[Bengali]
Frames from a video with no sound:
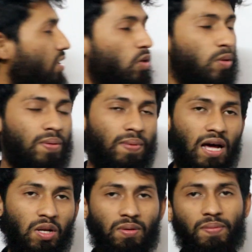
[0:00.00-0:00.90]
খুবই
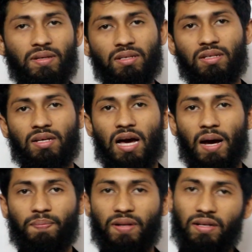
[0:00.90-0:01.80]
ভালোভাবে
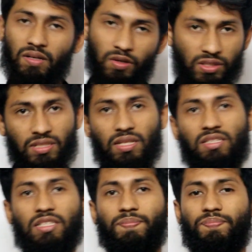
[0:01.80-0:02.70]
আপডেট হতে যাচ্ছে